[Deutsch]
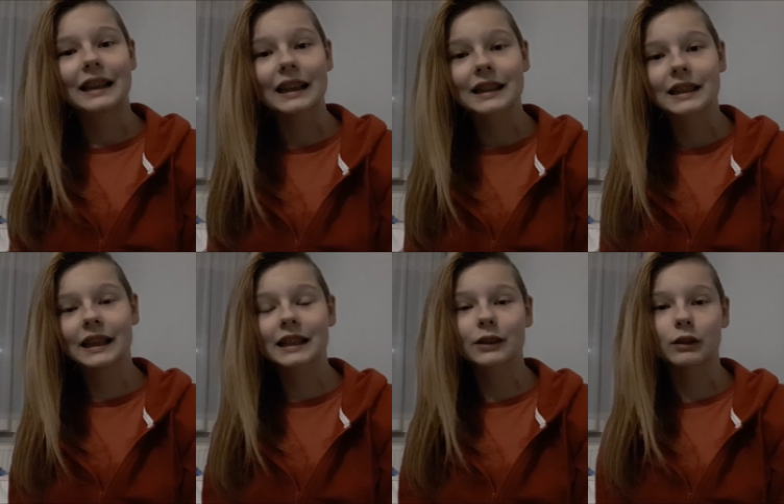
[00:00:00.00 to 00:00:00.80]
Das
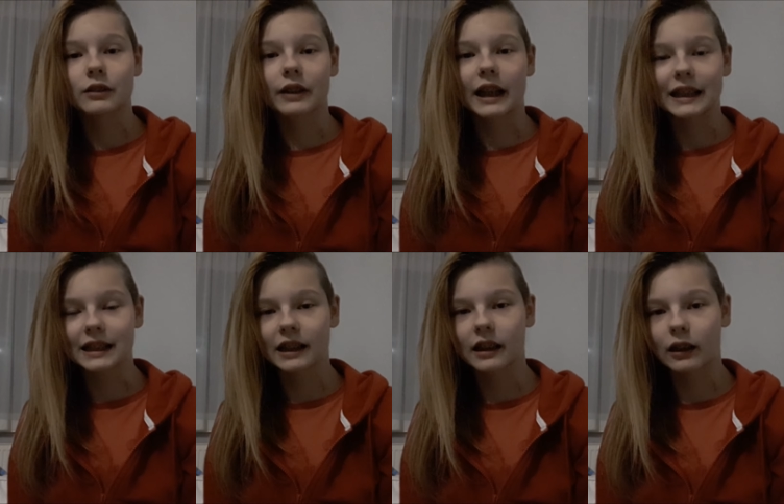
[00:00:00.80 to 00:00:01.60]
nächste, was wir
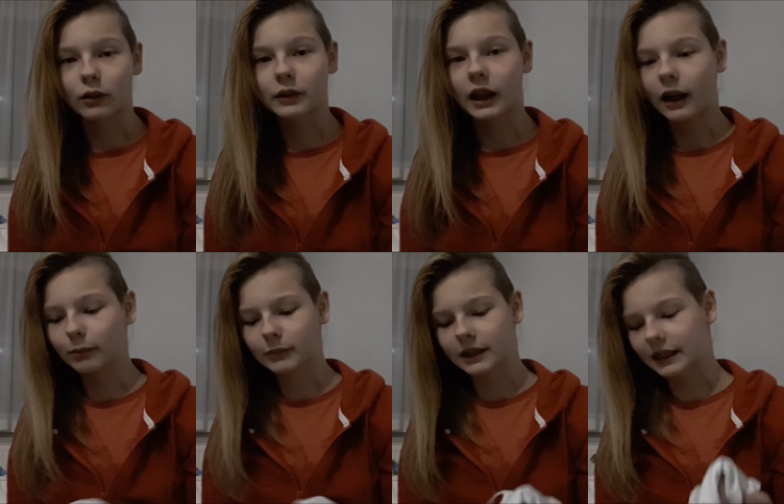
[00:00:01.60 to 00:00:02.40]
gestern gekauft
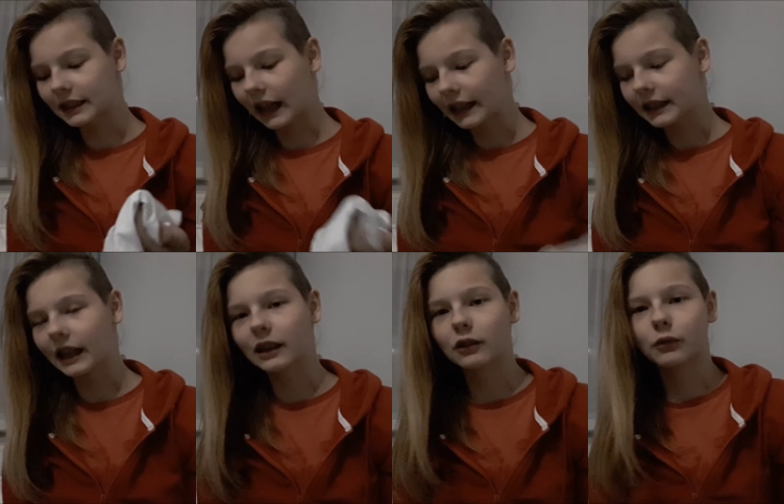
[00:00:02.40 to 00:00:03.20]
haben, sind drei
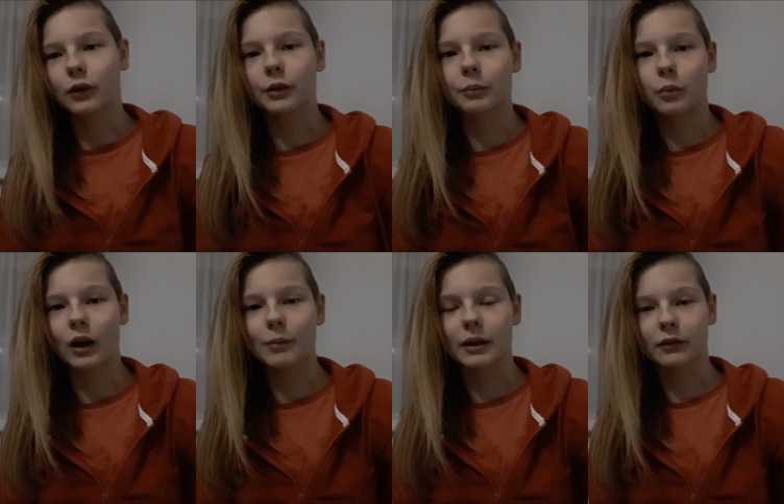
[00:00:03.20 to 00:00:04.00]
Teile von
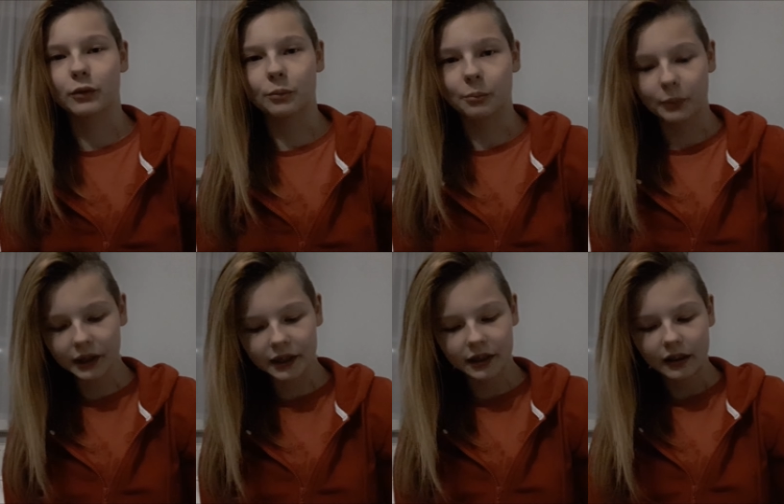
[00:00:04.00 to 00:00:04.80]
Primark für
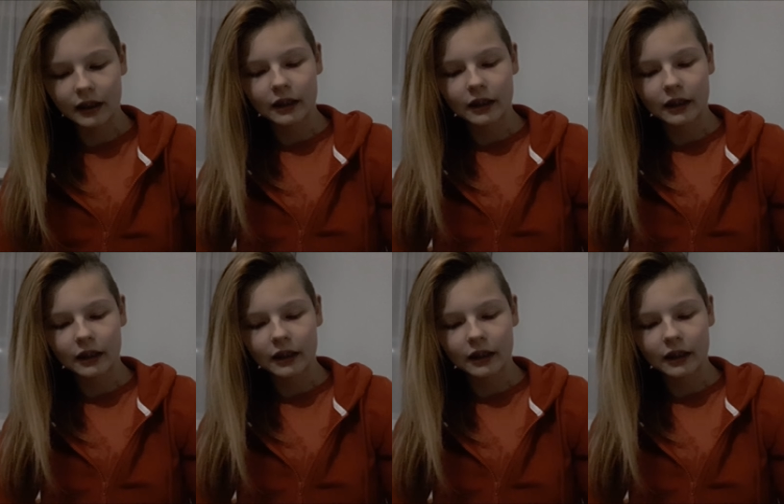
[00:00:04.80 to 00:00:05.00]
mich.